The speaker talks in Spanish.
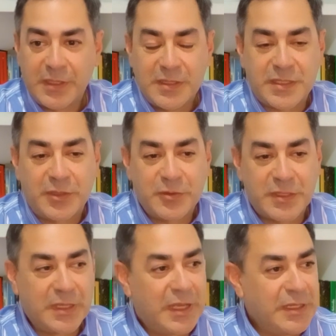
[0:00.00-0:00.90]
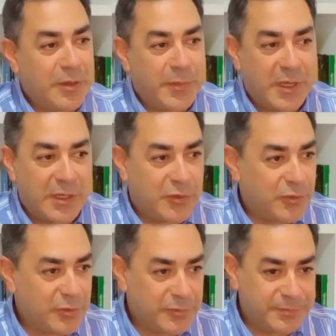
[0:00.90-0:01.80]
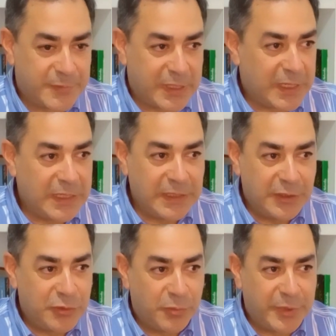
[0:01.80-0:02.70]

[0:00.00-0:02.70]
ya no se engaña más con regalitos,